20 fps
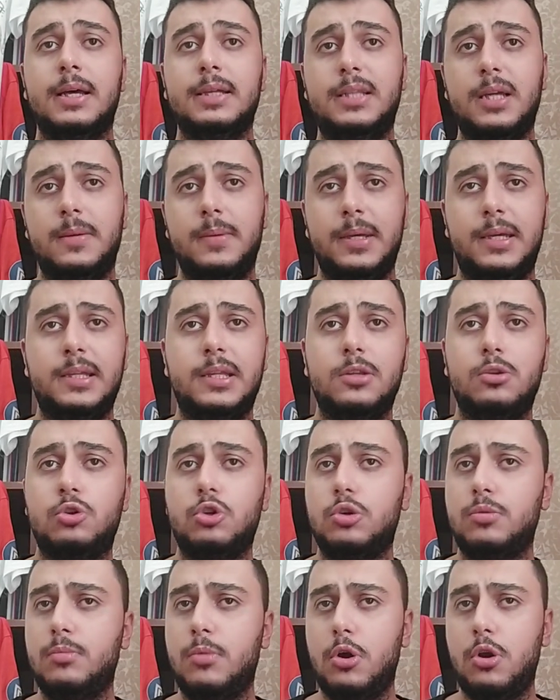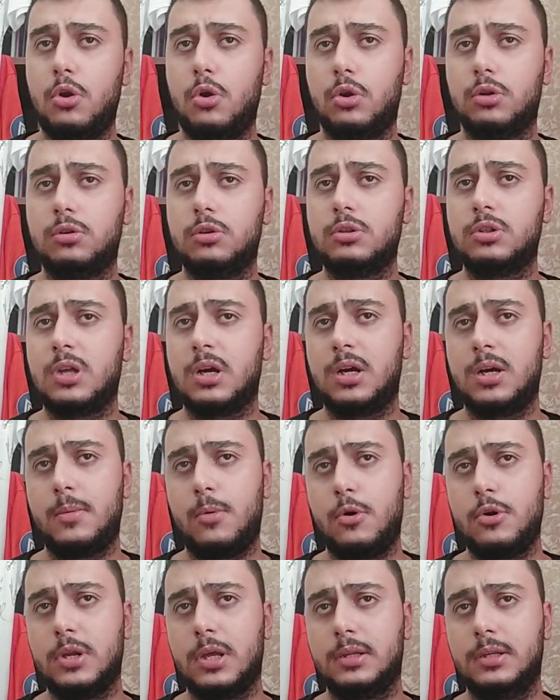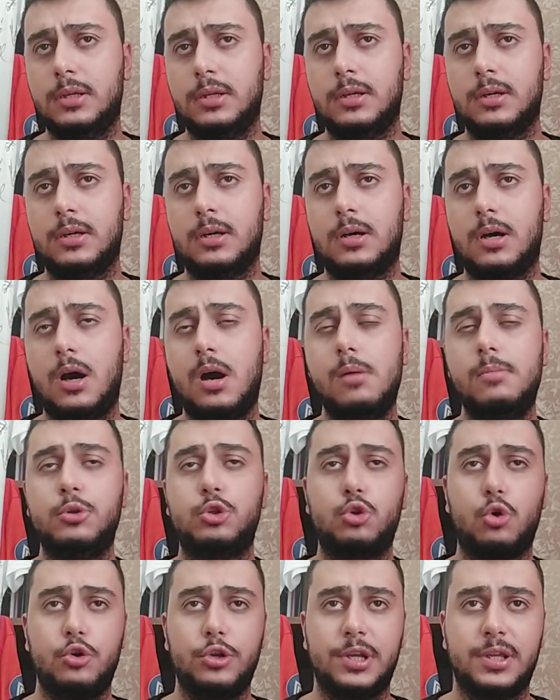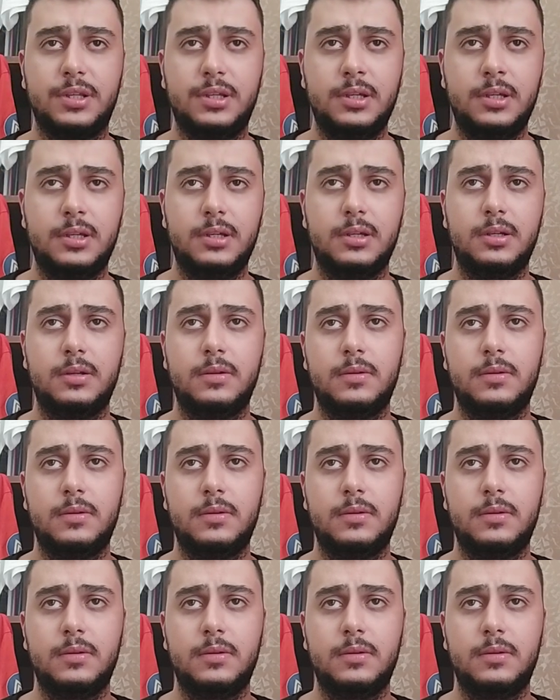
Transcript: E tabii ki de durum böyle oldu. Takım oynadı, abit oynadı,